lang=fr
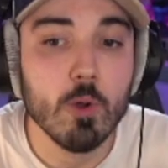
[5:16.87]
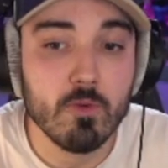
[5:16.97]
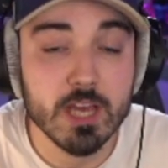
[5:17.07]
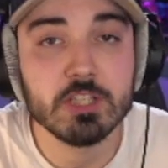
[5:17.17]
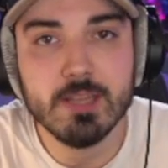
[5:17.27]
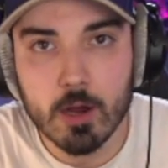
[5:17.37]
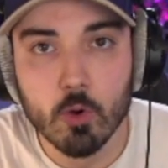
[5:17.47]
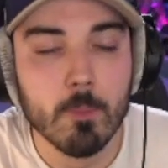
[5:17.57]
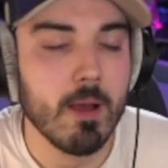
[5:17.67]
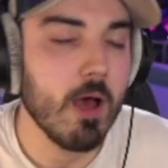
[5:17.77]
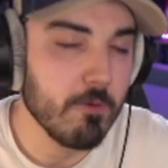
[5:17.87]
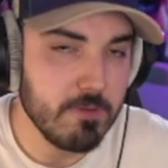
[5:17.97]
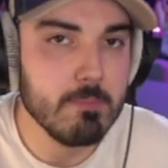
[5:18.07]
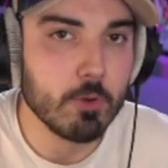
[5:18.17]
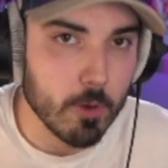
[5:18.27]
Voyage d'Arlo, un
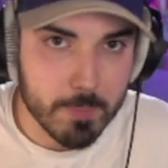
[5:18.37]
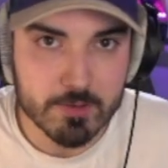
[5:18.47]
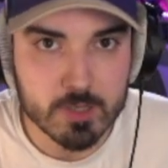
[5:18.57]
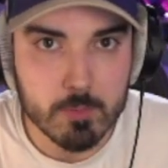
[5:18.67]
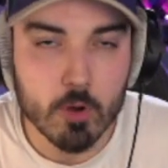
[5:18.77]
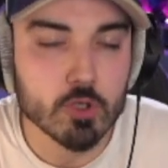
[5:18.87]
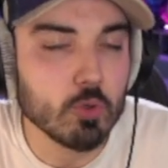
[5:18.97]
film que personnellement je